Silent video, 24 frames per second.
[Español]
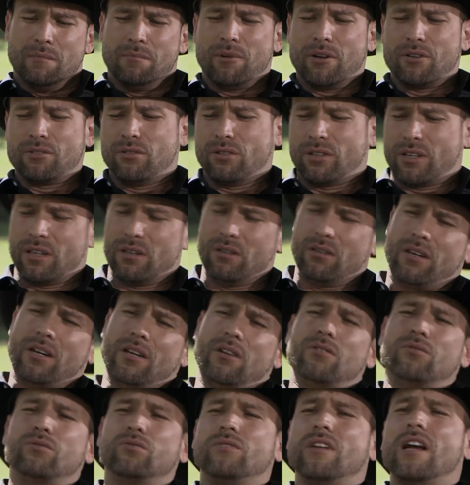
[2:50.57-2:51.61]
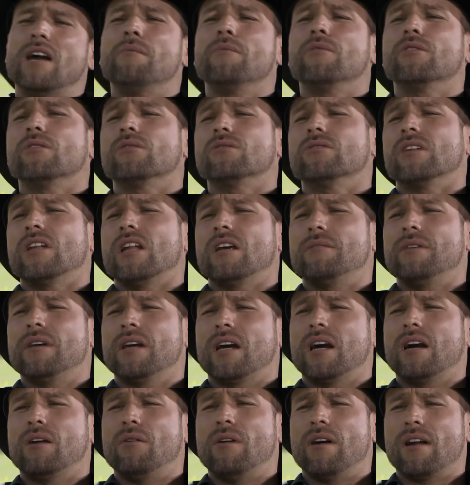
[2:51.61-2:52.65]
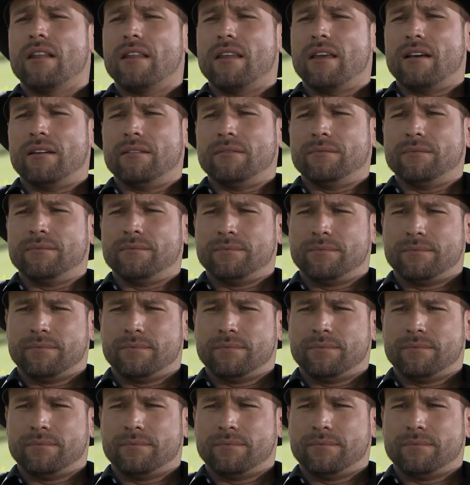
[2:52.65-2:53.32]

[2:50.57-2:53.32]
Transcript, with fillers: Y por eso quiero que nos unamos los de la vieja guardia.